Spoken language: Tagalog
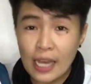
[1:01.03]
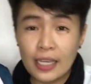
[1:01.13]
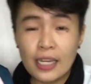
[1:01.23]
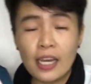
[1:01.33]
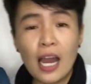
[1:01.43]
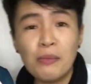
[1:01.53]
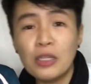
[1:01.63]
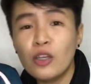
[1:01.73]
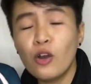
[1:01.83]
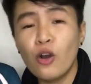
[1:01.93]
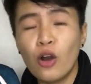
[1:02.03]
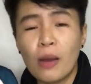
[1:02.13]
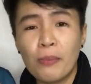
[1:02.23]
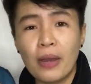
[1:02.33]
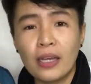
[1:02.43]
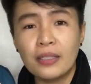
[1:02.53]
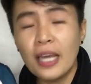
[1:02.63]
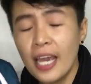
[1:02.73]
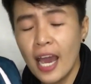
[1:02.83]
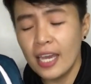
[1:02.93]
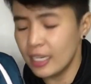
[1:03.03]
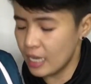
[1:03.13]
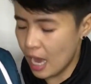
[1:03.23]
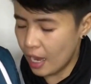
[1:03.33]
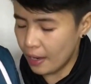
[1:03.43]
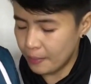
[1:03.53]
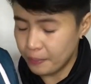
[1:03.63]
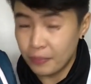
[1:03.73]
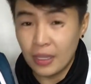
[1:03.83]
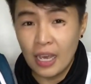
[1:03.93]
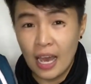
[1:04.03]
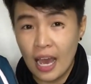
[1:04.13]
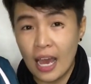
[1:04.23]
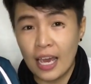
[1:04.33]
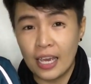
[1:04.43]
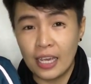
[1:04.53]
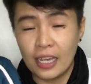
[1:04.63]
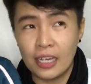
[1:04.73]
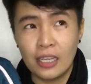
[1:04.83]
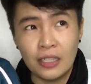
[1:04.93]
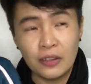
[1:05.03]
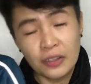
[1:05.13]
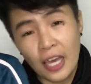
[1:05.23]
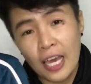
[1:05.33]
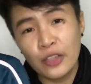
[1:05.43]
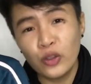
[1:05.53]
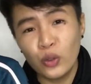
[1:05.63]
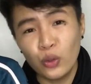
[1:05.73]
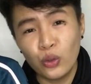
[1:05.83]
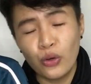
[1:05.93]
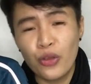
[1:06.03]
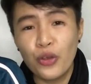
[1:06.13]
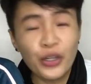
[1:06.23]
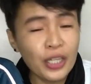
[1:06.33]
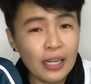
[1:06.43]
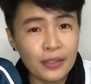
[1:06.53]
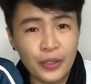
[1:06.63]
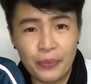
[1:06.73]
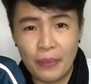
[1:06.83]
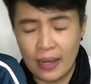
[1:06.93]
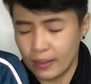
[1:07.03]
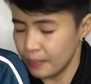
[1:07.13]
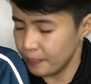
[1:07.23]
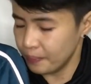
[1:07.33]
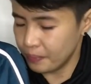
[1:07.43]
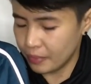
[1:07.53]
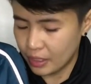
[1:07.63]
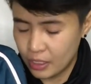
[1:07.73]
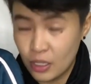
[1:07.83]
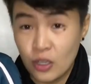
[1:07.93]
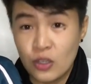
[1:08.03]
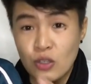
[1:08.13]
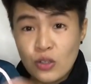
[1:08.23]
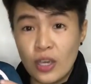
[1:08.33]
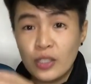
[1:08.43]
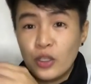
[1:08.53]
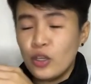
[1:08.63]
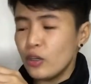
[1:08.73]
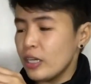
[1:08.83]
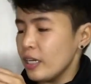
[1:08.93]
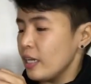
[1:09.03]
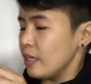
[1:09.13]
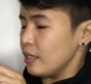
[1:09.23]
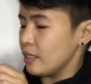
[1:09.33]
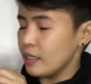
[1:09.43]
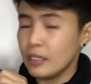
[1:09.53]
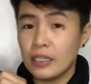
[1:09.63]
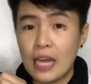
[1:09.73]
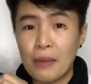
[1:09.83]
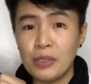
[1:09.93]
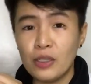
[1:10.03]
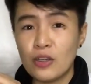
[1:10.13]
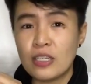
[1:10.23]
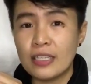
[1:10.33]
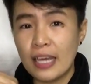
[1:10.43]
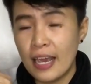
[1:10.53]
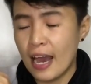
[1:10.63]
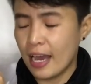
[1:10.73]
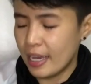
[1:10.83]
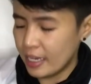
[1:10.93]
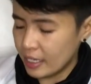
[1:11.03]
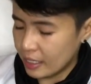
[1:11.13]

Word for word: ang ginagamit ko kapag day hike lang ay 10 to 30 liter pack. So, ito yung gamit ko sa day hike.